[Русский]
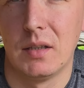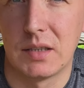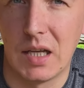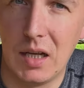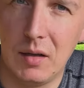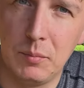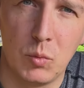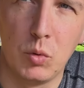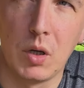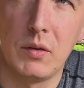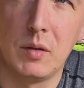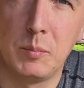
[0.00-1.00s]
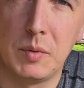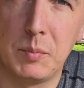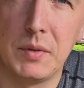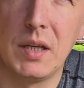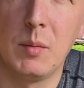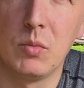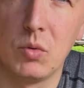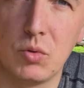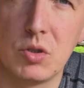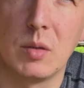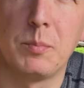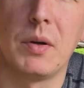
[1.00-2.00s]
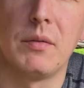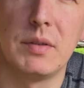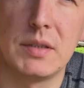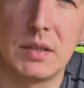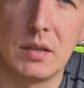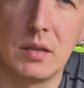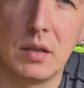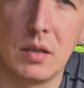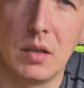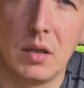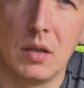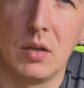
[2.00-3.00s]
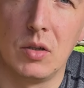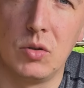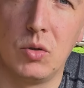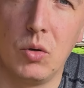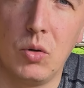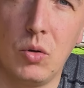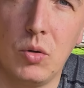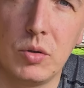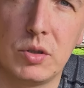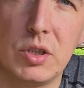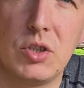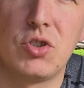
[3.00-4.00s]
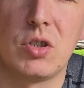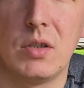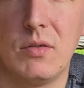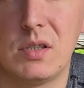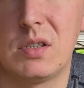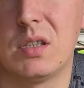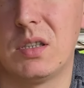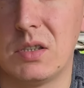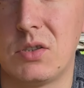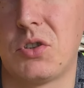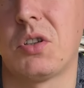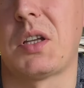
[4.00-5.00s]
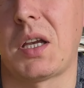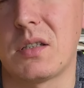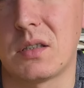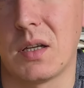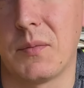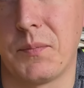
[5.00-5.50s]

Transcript: там уровень ppm нужно повысить до 1200-1300.